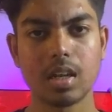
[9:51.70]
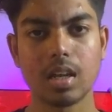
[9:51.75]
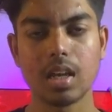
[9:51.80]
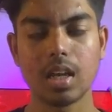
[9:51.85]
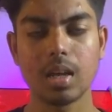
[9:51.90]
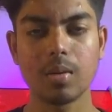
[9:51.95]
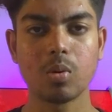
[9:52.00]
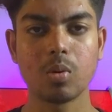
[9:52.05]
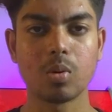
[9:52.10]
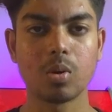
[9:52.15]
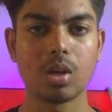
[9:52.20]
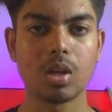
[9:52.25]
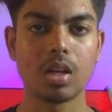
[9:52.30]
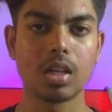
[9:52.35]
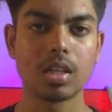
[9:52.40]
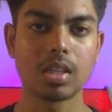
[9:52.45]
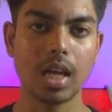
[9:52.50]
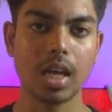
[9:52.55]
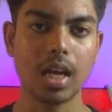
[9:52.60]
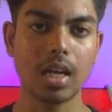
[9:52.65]
এবং
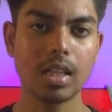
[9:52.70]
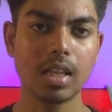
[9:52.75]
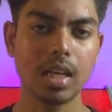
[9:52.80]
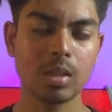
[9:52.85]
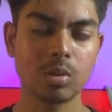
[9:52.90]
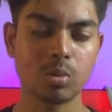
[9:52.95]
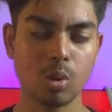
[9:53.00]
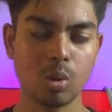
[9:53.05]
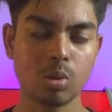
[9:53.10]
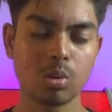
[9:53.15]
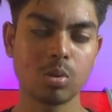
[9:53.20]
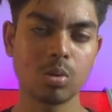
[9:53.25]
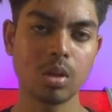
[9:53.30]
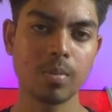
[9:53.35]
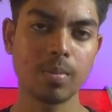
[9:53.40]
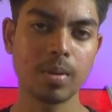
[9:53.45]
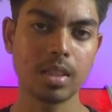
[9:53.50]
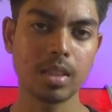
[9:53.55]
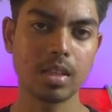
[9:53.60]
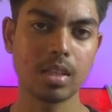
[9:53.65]
তার দেয়া তথ্যের
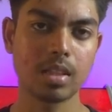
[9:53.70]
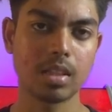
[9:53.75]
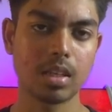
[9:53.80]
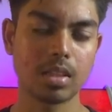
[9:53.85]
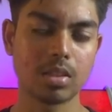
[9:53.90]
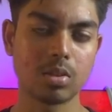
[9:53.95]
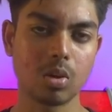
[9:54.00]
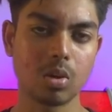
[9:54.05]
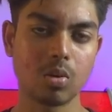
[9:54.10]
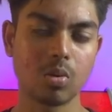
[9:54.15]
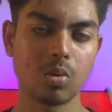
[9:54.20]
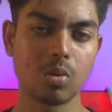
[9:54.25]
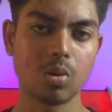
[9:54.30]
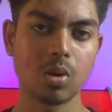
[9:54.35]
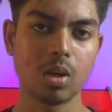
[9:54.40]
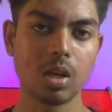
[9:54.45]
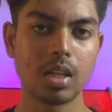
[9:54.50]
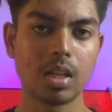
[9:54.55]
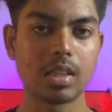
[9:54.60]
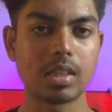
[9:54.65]
ভিত্তিতে যখন
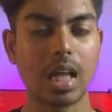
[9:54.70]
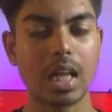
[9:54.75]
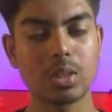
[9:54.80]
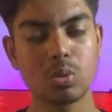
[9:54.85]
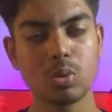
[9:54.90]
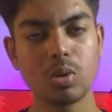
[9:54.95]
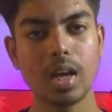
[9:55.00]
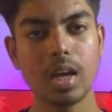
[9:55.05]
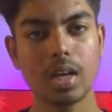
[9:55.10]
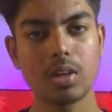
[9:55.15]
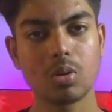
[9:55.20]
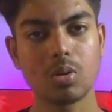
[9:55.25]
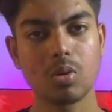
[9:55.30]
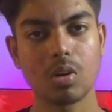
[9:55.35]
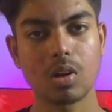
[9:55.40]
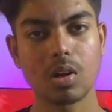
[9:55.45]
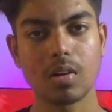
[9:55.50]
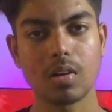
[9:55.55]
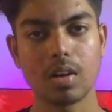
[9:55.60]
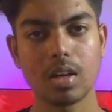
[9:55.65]
তাজুকে আটক
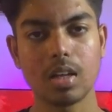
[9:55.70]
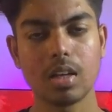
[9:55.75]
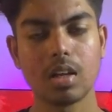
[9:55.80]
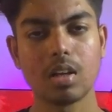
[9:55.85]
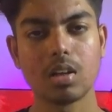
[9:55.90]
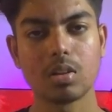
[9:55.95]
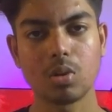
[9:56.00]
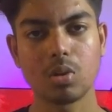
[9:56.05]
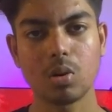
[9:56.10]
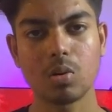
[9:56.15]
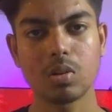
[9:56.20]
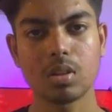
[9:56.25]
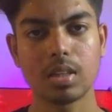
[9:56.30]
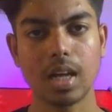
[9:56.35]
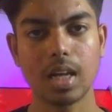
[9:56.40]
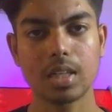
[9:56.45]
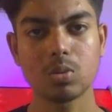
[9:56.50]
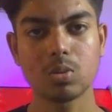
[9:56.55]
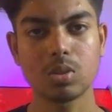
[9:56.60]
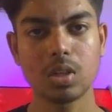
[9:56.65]
করা হয় তখন
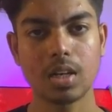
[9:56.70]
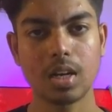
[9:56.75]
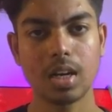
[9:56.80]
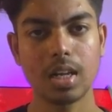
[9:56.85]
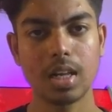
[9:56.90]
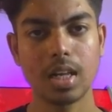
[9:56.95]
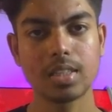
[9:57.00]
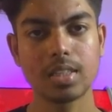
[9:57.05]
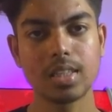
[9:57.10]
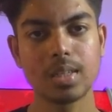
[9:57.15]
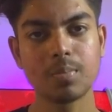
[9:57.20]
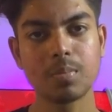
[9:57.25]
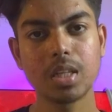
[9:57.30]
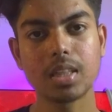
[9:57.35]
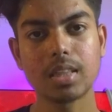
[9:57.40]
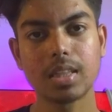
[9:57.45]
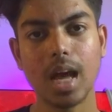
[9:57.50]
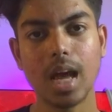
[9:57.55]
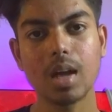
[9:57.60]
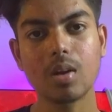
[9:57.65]
তাজু জানান এই সিমটি
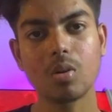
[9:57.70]
তারও